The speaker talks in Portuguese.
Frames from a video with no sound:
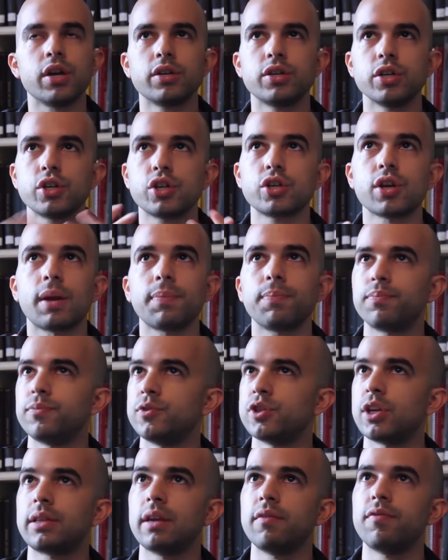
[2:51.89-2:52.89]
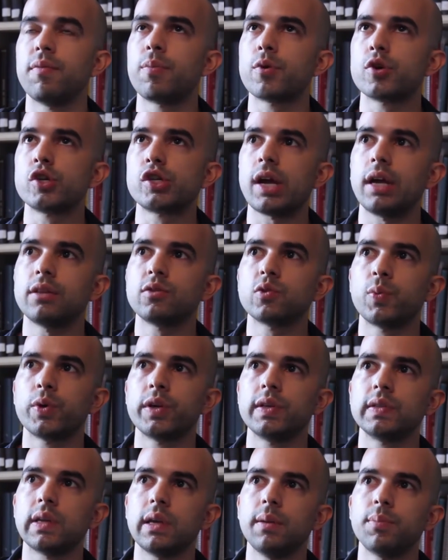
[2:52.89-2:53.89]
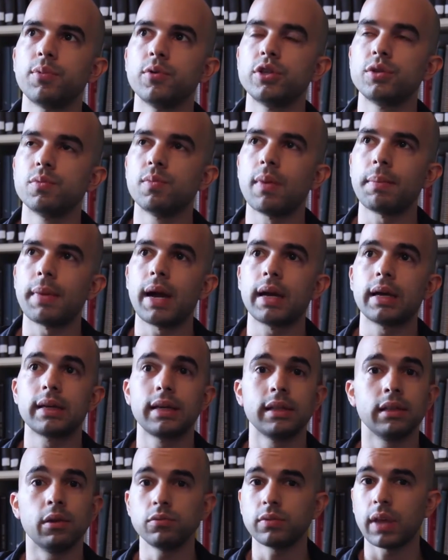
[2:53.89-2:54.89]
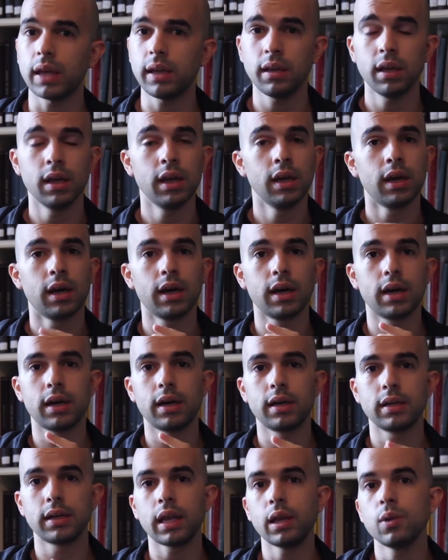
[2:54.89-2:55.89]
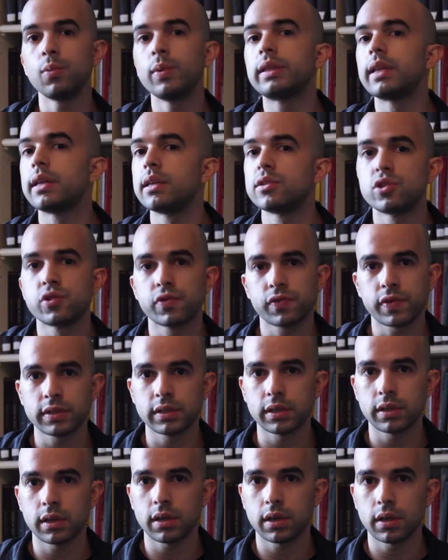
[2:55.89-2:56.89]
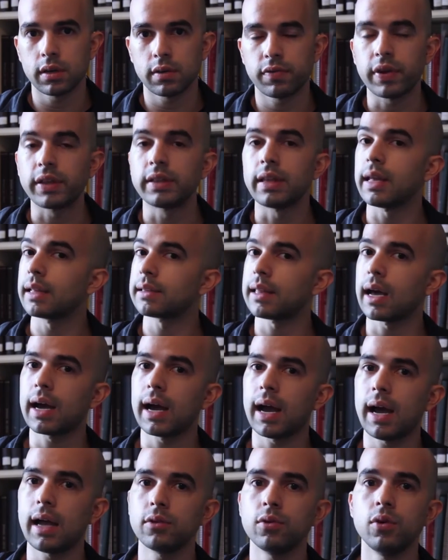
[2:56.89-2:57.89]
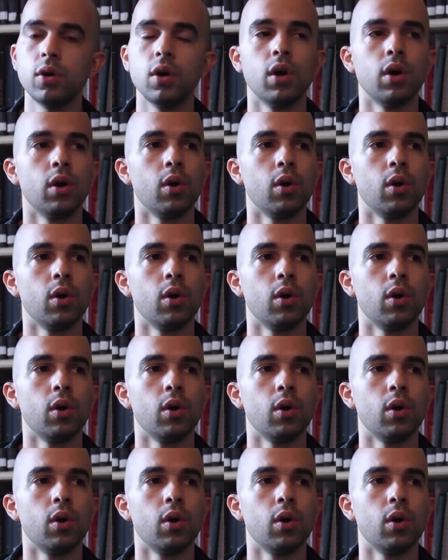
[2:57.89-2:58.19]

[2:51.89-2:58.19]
a gente já, já teve projetos, por exemplo, de uma marca que não tem uh, uh, nenhum interesse de fazer uh, venda em atacado.